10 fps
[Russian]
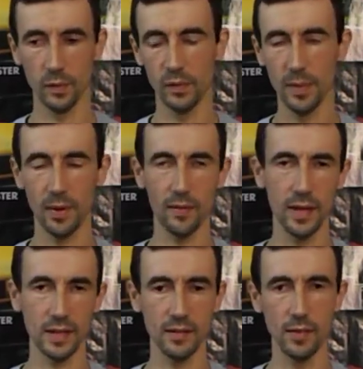выбор
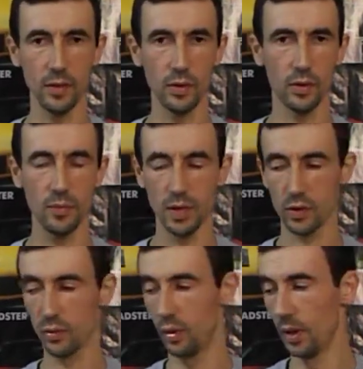ваза ведет
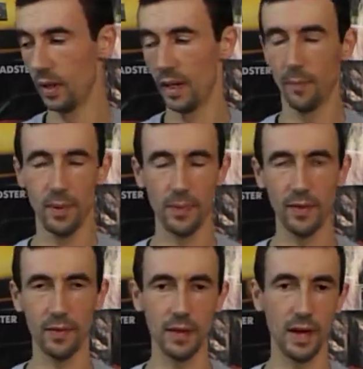между по
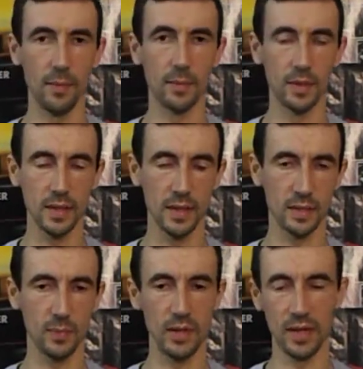приводам.
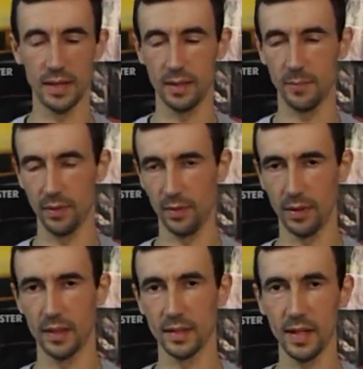Есть передний
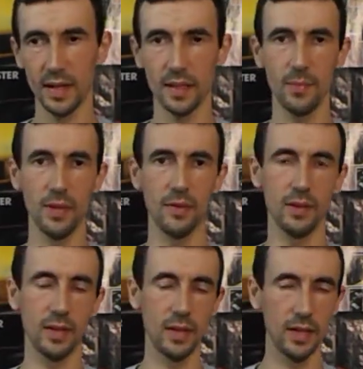приводный, задний
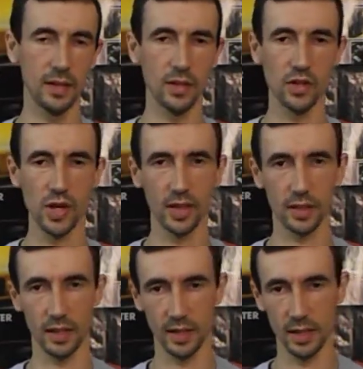приводный, есть
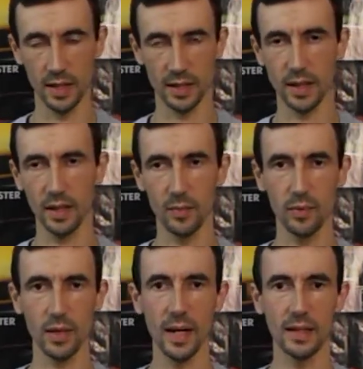инжекторные, есть
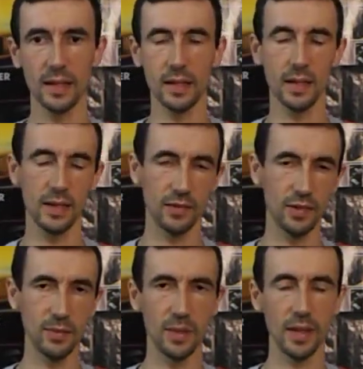карбюраторные, есть
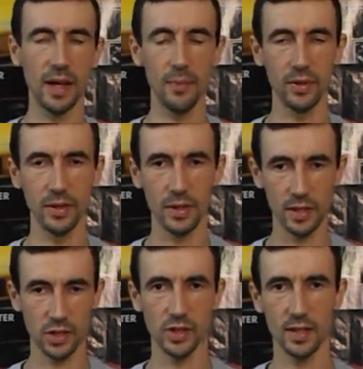восьмиклапанные,
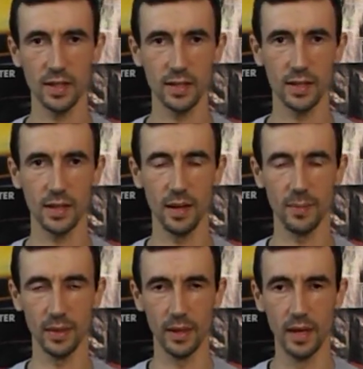есть
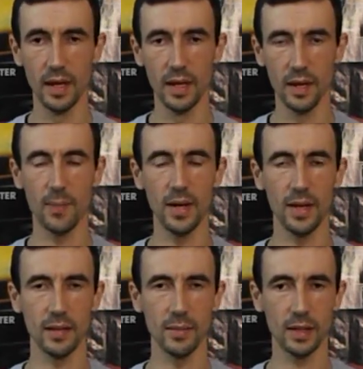шестнадцатиклапанные. И по
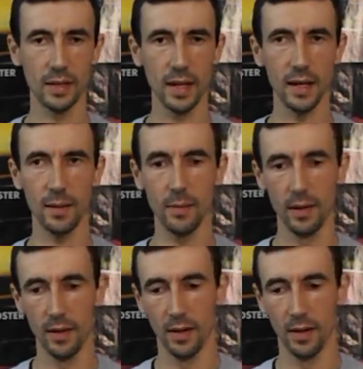этим критериям